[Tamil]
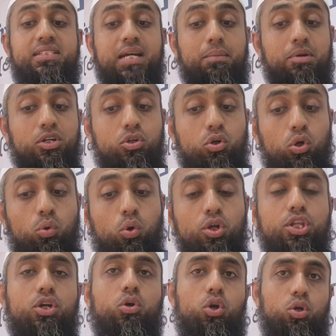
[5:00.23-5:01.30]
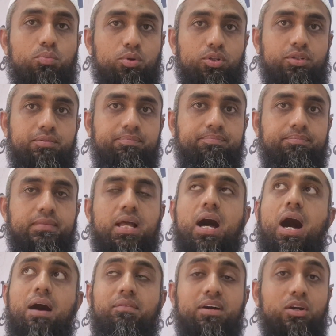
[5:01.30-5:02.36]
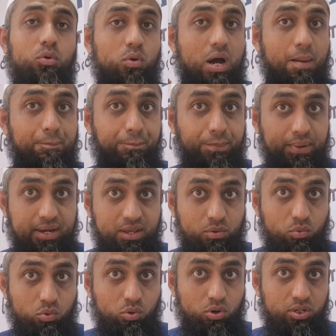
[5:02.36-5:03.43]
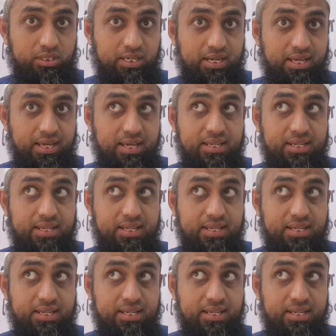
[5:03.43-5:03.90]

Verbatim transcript: தமக்குள் ஓதிக்கொள்ளும் போது அவர் அப்படி ஓதலை